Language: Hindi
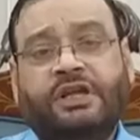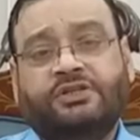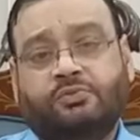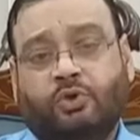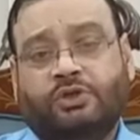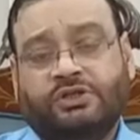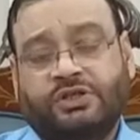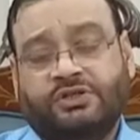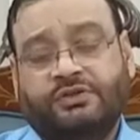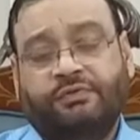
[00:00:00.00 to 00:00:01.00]
हैं इस
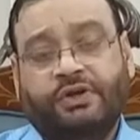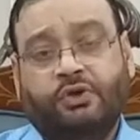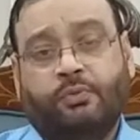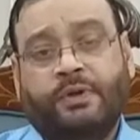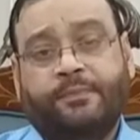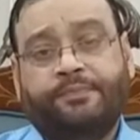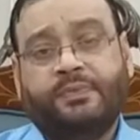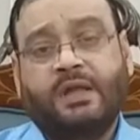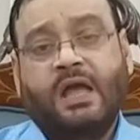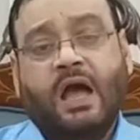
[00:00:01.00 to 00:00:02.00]
मुख्तसर सी वीडियो में
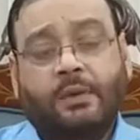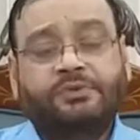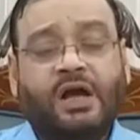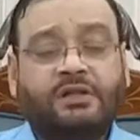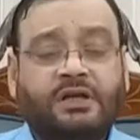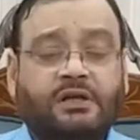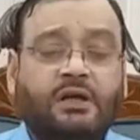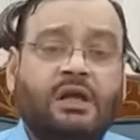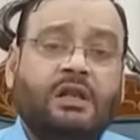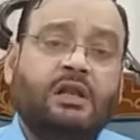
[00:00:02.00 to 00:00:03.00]
अब जहाँ तक
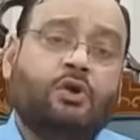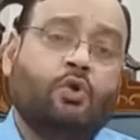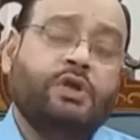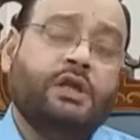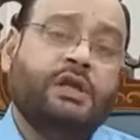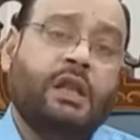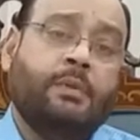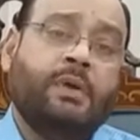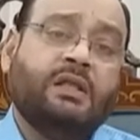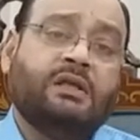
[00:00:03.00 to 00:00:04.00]
लिकोरिया की
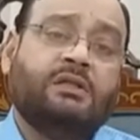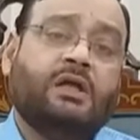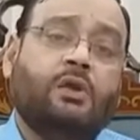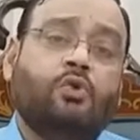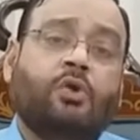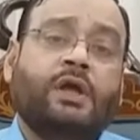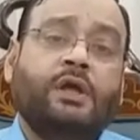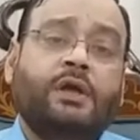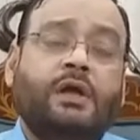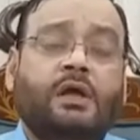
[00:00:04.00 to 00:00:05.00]
अलामत का ताल्लुक
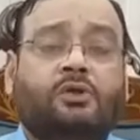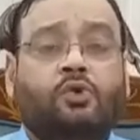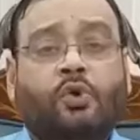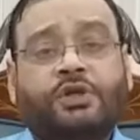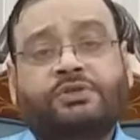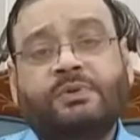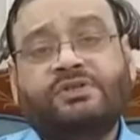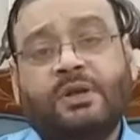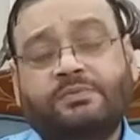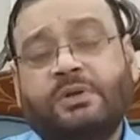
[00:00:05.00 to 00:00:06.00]
है तो इसमें
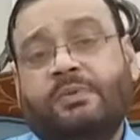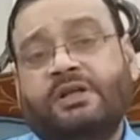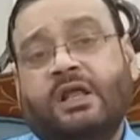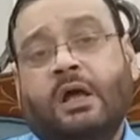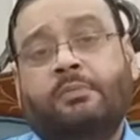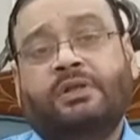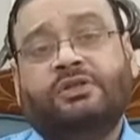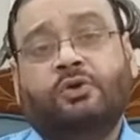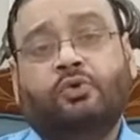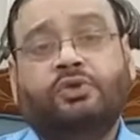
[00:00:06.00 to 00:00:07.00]
सबसे बड़ी अलामत
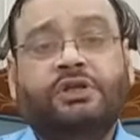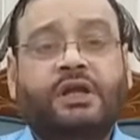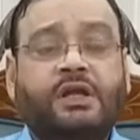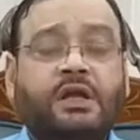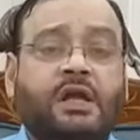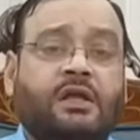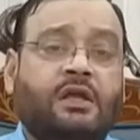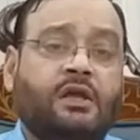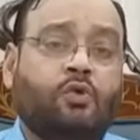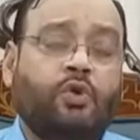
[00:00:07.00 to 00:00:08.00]
ये होती है
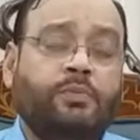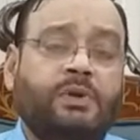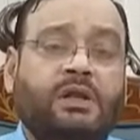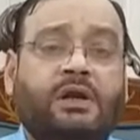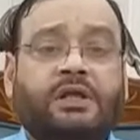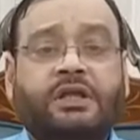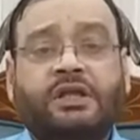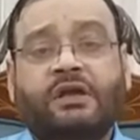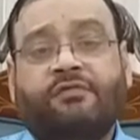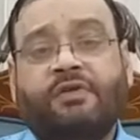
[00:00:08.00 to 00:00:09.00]
कि कोई भी
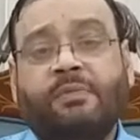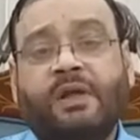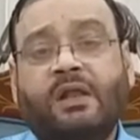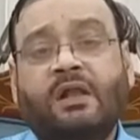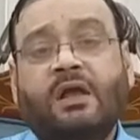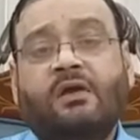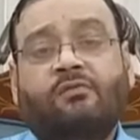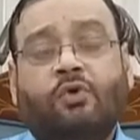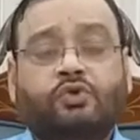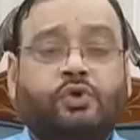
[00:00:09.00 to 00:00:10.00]
लड़की या फीमेल
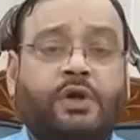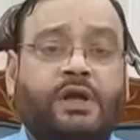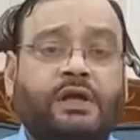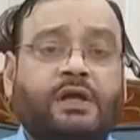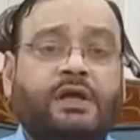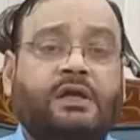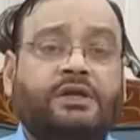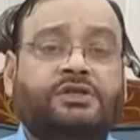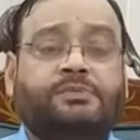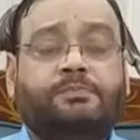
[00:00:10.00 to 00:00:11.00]
वो जो है
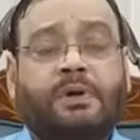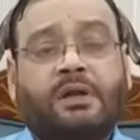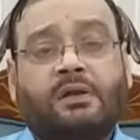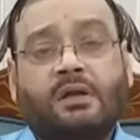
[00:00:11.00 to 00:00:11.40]
इस पर